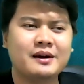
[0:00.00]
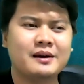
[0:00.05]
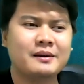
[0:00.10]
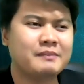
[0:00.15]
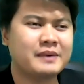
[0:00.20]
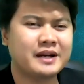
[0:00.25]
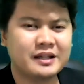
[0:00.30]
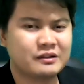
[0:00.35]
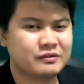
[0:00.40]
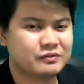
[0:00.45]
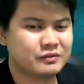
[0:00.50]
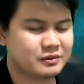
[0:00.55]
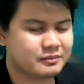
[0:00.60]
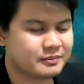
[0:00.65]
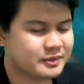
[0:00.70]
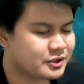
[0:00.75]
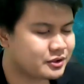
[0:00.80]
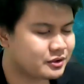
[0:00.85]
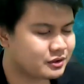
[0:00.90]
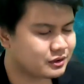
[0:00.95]

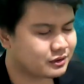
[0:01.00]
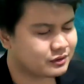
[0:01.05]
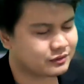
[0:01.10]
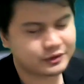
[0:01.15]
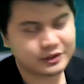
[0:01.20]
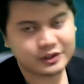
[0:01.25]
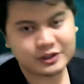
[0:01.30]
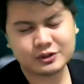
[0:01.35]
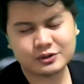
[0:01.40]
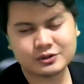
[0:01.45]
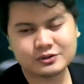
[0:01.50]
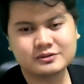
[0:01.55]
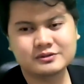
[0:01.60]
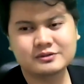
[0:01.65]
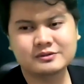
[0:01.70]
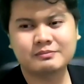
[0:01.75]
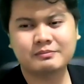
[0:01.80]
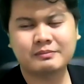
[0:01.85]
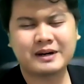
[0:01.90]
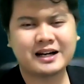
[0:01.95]
ma-information overload,
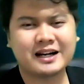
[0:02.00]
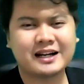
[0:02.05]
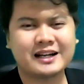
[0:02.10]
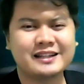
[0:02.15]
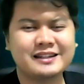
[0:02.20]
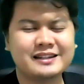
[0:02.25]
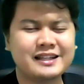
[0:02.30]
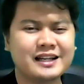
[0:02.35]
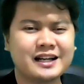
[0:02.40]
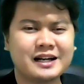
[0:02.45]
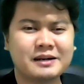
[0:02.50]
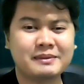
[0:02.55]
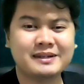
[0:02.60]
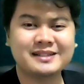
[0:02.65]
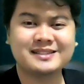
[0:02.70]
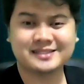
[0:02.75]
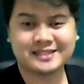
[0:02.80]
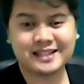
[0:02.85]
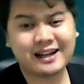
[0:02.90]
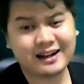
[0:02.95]
para hindi ka
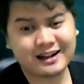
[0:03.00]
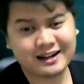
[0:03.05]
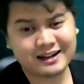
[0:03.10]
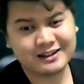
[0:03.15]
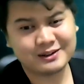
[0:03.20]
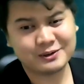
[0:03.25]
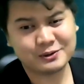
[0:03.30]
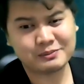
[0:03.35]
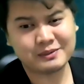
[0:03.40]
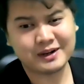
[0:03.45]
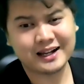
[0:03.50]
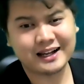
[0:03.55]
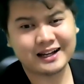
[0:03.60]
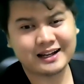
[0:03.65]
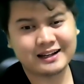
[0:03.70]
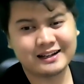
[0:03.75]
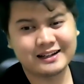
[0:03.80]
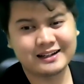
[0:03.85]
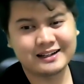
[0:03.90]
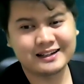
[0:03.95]
ma-stuck,
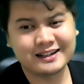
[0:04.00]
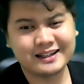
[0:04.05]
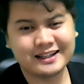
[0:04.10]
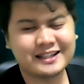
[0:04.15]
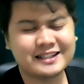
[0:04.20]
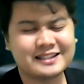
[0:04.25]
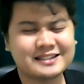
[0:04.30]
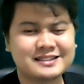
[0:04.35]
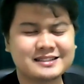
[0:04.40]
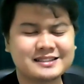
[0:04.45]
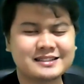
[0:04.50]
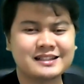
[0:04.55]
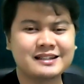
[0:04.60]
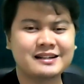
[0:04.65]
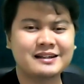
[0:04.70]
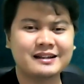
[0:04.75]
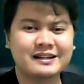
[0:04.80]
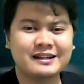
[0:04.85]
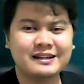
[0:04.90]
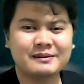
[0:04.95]
kumaga, is
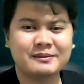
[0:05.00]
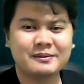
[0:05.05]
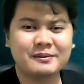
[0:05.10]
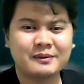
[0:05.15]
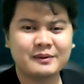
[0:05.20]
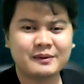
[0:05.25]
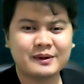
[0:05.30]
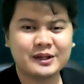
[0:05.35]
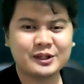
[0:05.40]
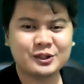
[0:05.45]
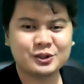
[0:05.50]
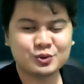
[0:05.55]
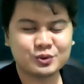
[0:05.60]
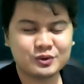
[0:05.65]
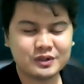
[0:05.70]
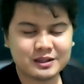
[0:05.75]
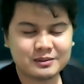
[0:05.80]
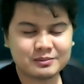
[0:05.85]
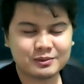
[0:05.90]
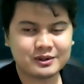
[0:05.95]

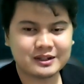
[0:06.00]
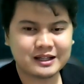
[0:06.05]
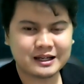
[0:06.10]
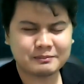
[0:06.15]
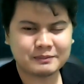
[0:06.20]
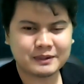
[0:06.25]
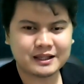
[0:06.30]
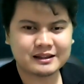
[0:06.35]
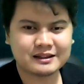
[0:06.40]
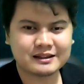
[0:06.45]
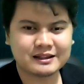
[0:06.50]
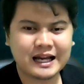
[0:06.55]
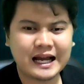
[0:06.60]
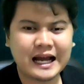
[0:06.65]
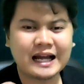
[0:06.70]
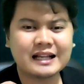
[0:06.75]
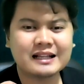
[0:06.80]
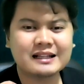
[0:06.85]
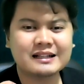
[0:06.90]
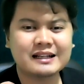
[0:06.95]
isulat mo dapat
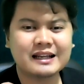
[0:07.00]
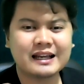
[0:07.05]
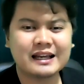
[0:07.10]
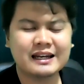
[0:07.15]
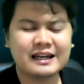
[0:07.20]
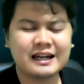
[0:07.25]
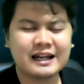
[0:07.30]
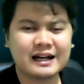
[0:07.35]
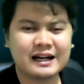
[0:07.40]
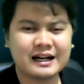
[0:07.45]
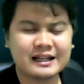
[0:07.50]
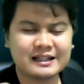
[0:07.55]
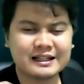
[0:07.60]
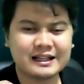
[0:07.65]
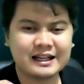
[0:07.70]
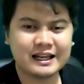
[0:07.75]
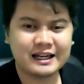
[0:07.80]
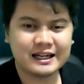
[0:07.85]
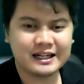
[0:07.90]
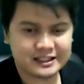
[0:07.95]
at kailangan
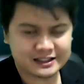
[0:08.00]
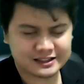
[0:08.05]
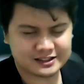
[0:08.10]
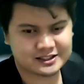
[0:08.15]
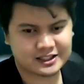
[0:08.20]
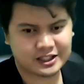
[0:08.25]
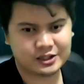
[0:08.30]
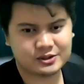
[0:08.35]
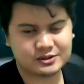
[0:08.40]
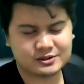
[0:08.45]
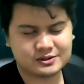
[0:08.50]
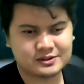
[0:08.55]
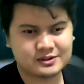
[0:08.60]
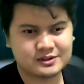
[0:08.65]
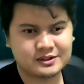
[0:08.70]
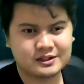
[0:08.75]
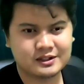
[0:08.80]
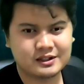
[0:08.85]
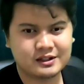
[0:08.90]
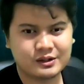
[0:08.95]
clear sa iyo
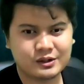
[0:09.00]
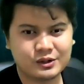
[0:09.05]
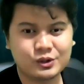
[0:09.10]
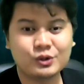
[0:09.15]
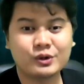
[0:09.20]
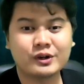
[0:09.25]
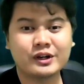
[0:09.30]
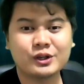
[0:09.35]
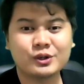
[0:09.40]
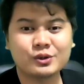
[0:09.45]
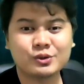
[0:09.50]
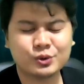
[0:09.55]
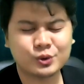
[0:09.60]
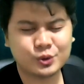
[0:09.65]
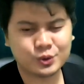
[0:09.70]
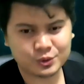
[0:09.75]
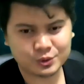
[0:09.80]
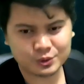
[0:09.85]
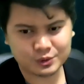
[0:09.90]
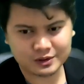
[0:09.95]
yung iyong
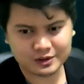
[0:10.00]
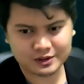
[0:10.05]
goal.